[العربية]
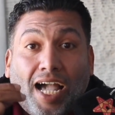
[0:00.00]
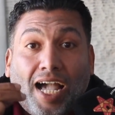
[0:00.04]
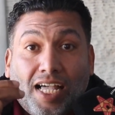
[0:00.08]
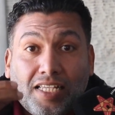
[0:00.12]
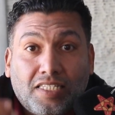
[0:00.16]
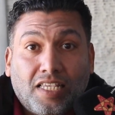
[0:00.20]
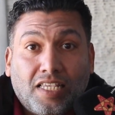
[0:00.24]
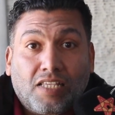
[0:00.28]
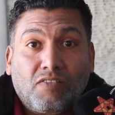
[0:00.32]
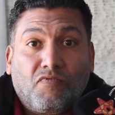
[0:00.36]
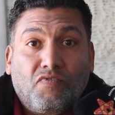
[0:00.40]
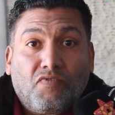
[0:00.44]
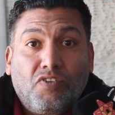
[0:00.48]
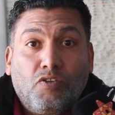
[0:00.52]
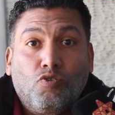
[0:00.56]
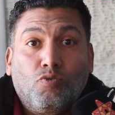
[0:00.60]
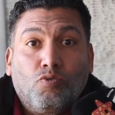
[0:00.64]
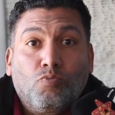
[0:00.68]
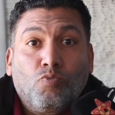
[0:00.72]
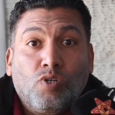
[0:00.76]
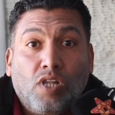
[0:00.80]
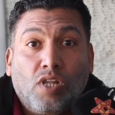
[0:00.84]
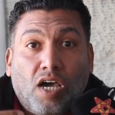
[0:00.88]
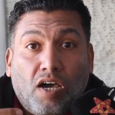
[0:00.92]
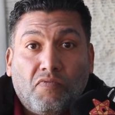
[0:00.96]
احسن
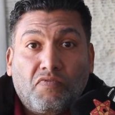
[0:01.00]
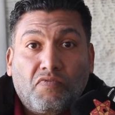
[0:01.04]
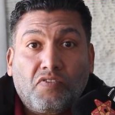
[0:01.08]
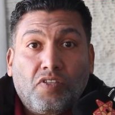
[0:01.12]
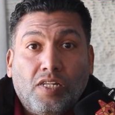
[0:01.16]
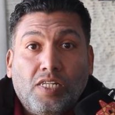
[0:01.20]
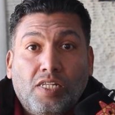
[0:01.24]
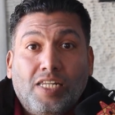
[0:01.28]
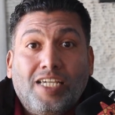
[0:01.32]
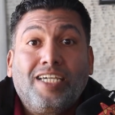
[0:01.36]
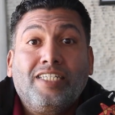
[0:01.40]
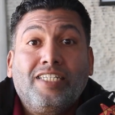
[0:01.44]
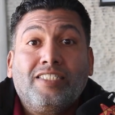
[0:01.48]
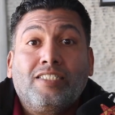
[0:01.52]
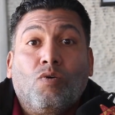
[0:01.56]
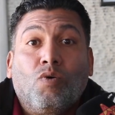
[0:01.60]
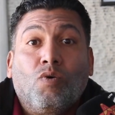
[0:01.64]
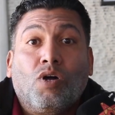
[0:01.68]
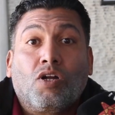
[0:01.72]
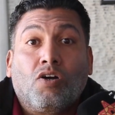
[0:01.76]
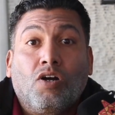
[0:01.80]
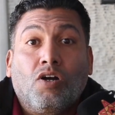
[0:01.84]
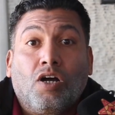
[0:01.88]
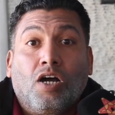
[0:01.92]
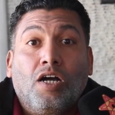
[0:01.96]
فيهم والافضل احنا
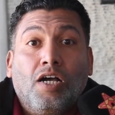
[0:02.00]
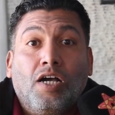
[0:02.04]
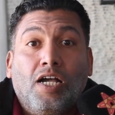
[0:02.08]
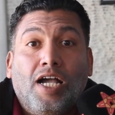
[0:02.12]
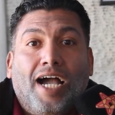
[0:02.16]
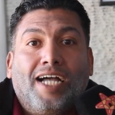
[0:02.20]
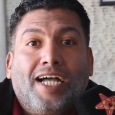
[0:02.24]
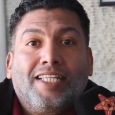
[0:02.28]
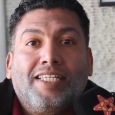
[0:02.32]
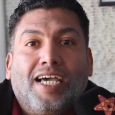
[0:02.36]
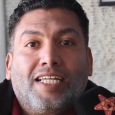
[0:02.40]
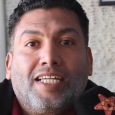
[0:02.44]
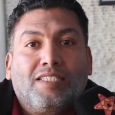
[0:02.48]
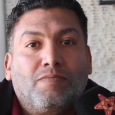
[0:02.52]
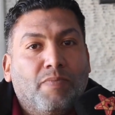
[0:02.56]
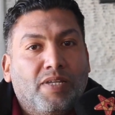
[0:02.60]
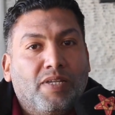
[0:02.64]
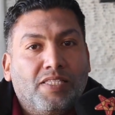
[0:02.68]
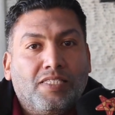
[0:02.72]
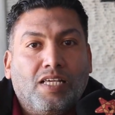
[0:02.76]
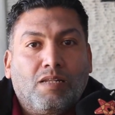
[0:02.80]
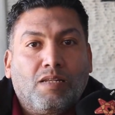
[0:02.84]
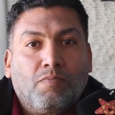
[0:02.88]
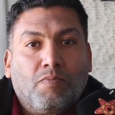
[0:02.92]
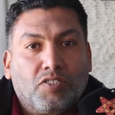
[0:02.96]
وراه انا
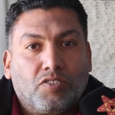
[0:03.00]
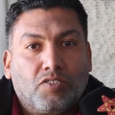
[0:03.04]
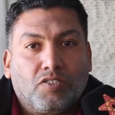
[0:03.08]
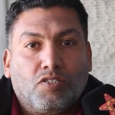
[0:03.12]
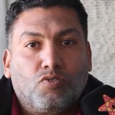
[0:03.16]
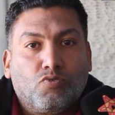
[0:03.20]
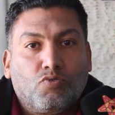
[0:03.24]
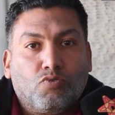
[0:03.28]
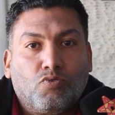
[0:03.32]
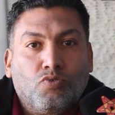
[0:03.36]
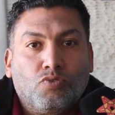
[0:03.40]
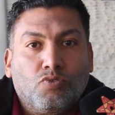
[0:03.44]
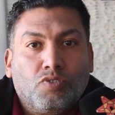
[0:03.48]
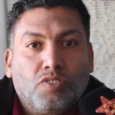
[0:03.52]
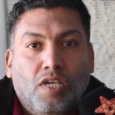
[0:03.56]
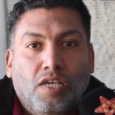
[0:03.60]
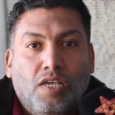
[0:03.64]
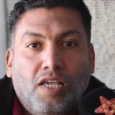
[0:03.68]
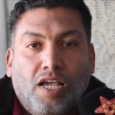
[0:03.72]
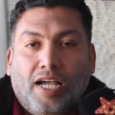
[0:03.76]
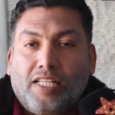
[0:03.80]
اتمنى لمصر تكون